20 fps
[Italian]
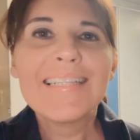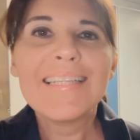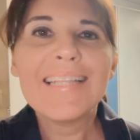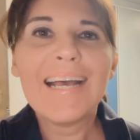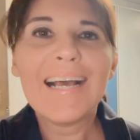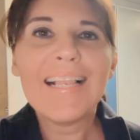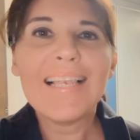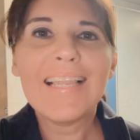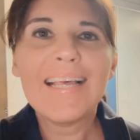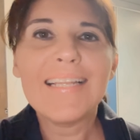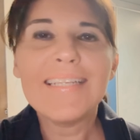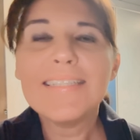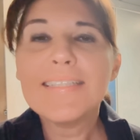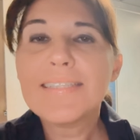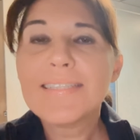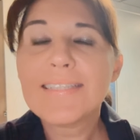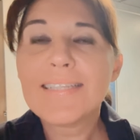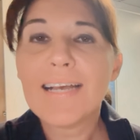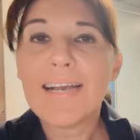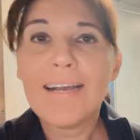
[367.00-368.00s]
dalla
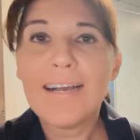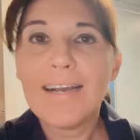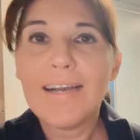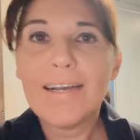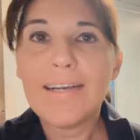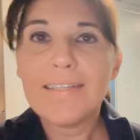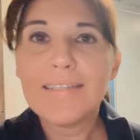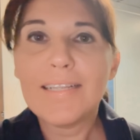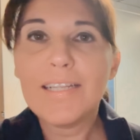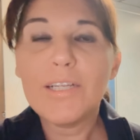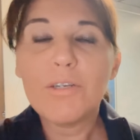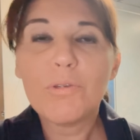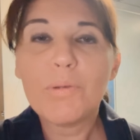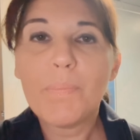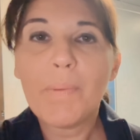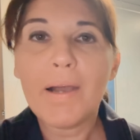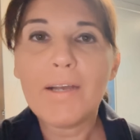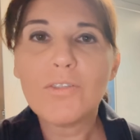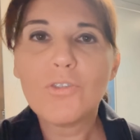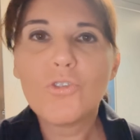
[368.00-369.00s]
lista
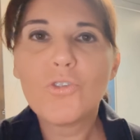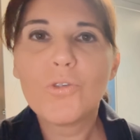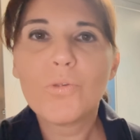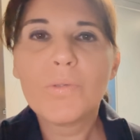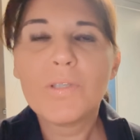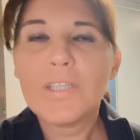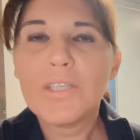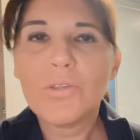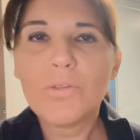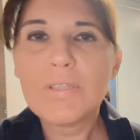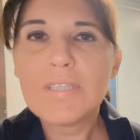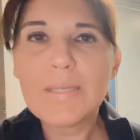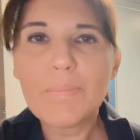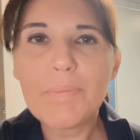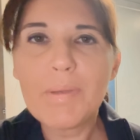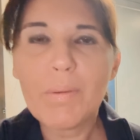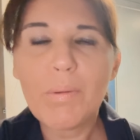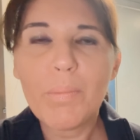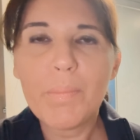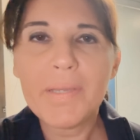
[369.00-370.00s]
dell'equipaggio, quindi non
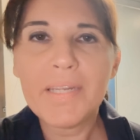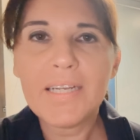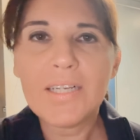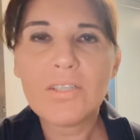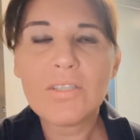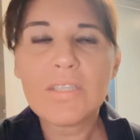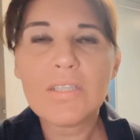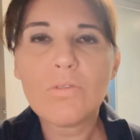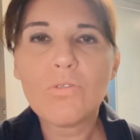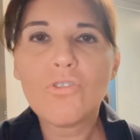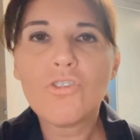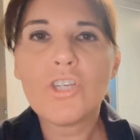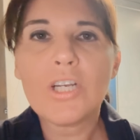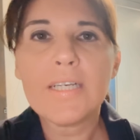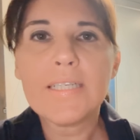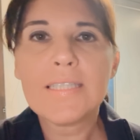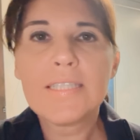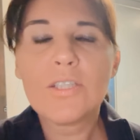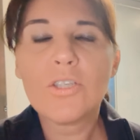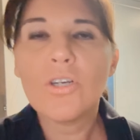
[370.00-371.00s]
sappiamo bene cosa è
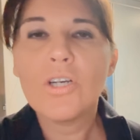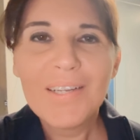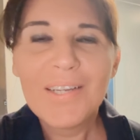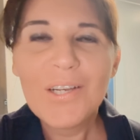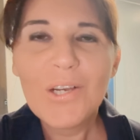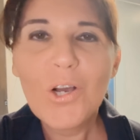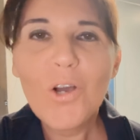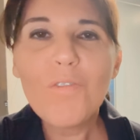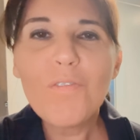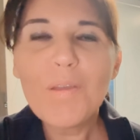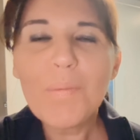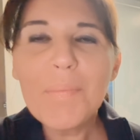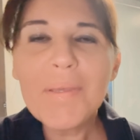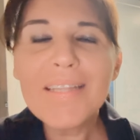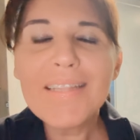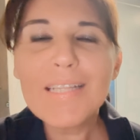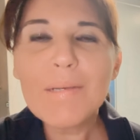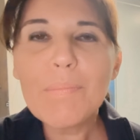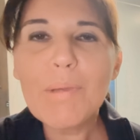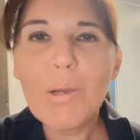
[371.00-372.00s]
successo.
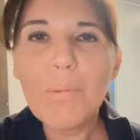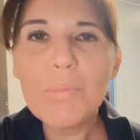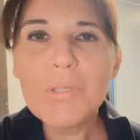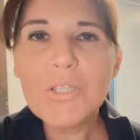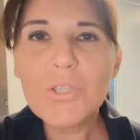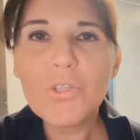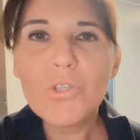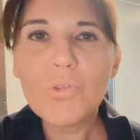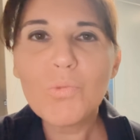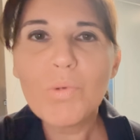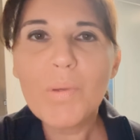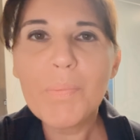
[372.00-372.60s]
Ovviamente abbiamo bisogno di due